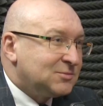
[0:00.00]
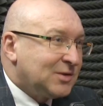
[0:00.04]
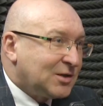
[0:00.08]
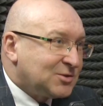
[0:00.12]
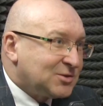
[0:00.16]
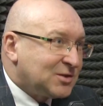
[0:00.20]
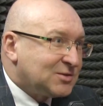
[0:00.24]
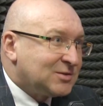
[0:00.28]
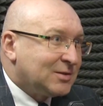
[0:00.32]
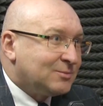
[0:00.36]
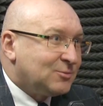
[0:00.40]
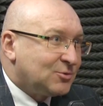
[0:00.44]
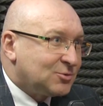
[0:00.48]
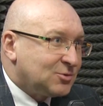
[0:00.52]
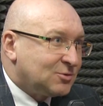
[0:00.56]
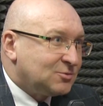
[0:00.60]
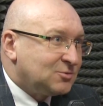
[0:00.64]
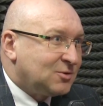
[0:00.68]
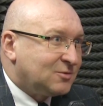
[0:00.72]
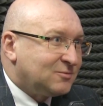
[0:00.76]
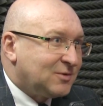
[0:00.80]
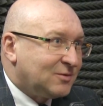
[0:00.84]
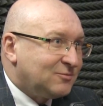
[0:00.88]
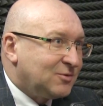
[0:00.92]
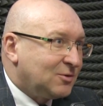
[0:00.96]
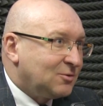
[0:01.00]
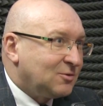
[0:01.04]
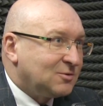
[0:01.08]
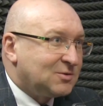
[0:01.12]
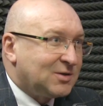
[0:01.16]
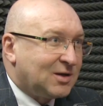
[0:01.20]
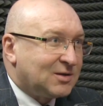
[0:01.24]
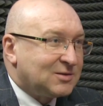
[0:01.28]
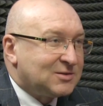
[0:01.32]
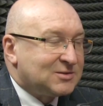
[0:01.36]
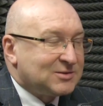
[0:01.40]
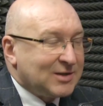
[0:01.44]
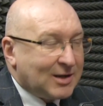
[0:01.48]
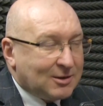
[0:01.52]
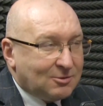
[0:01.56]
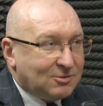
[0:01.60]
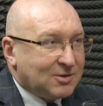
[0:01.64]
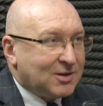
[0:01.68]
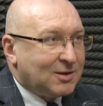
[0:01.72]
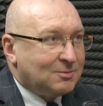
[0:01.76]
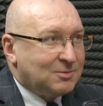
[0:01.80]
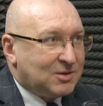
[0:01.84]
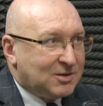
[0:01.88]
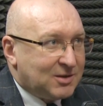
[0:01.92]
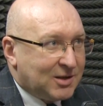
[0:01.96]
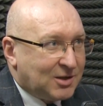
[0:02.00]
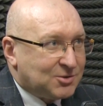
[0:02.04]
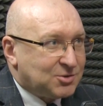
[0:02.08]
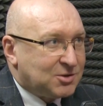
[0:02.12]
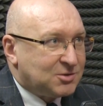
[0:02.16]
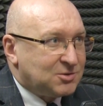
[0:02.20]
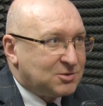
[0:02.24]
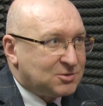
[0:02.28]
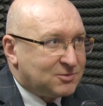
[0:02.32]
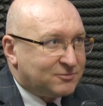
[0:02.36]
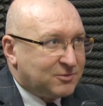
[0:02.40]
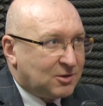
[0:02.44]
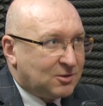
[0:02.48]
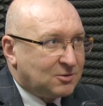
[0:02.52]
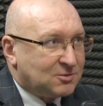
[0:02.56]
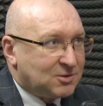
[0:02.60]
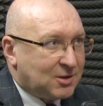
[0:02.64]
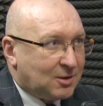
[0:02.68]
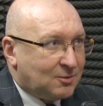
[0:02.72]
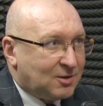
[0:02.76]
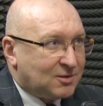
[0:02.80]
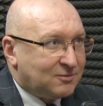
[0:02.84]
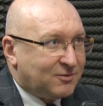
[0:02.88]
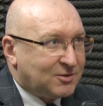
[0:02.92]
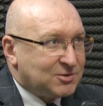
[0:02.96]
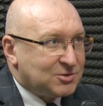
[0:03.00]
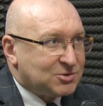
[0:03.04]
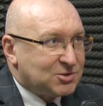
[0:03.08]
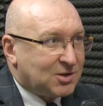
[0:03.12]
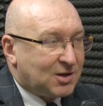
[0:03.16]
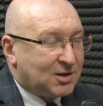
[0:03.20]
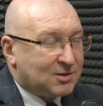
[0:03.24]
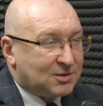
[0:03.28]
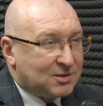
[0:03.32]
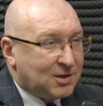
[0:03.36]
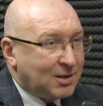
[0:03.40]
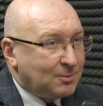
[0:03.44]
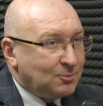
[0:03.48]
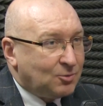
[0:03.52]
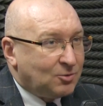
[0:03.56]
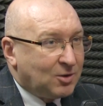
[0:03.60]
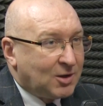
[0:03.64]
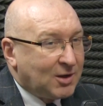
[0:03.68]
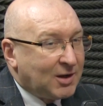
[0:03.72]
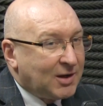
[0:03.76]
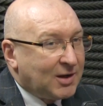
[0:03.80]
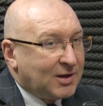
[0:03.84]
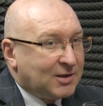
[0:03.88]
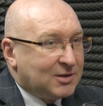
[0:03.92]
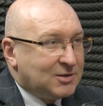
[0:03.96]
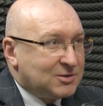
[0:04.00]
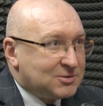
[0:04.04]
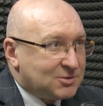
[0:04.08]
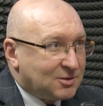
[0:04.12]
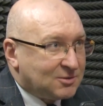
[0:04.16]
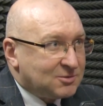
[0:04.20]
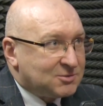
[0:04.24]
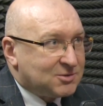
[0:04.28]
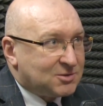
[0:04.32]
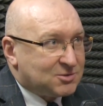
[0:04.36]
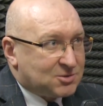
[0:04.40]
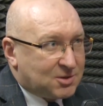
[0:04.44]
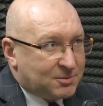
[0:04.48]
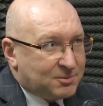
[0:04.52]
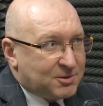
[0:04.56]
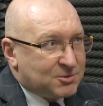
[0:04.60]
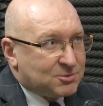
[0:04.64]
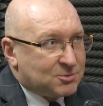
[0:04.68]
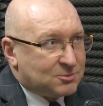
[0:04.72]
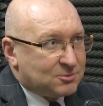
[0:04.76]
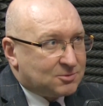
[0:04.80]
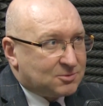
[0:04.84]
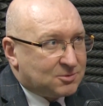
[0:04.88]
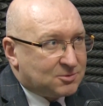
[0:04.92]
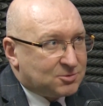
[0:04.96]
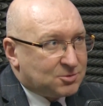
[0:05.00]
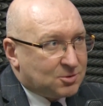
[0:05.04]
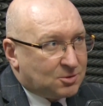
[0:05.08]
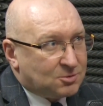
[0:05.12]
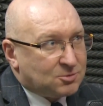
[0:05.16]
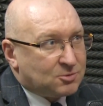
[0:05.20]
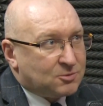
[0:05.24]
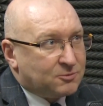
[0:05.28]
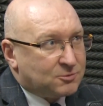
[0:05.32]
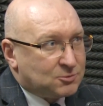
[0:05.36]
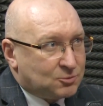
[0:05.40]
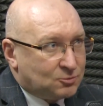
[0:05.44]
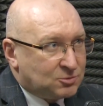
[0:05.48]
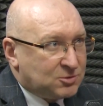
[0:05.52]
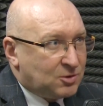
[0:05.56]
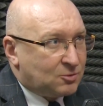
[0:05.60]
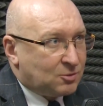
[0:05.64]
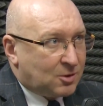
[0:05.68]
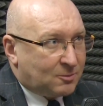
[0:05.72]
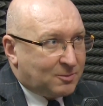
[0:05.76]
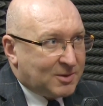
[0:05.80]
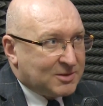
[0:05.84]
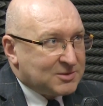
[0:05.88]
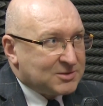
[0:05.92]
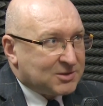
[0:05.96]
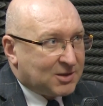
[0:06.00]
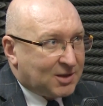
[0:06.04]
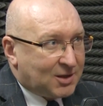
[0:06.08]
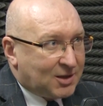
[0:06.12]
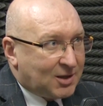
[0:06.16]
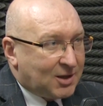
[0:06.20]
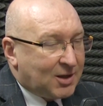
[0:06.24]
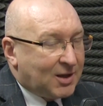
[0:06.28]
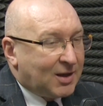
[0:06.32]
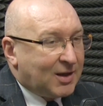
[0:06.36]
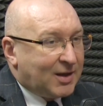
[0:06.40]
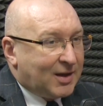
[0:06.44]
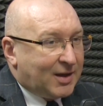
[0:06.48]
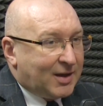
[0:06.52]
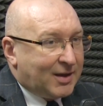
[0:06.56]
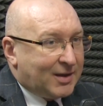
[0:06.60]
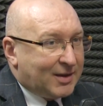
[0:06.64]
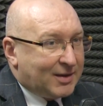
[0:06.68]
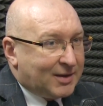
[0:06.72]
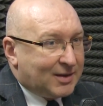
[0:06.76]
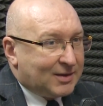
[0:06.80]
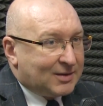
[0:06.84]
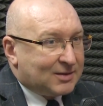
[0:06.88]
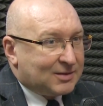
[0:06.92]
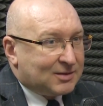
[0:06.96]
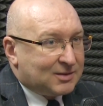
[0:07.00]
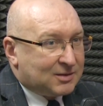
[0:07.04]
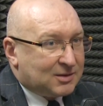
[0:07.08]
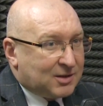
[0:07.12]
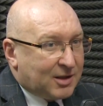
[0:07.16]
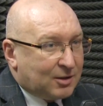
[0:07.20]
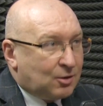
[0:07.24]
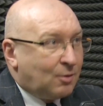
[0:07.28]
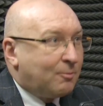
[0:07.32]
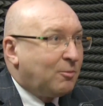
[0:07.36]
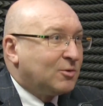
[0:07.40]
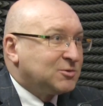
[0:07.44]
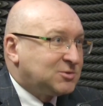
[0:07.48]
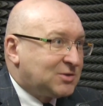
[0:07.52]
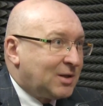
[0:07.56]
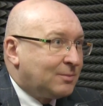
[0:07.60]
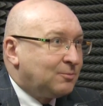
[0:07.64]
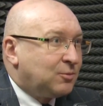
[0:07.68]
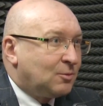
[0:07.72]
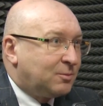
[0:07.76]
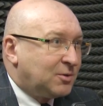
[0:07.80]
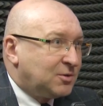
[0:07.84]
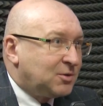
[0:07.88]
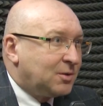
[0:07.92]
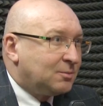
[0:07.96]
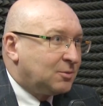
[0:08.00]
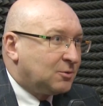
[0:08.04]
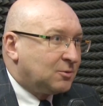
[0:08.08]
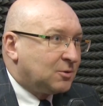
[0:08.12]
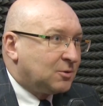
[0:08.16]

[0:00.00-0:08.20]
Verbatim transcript: nasza samorządowa wygląda całkiem inaczej niż wyglądała 20 lat temu i sądzę, że bez środków z Unii Europejskiej tego postępu by nie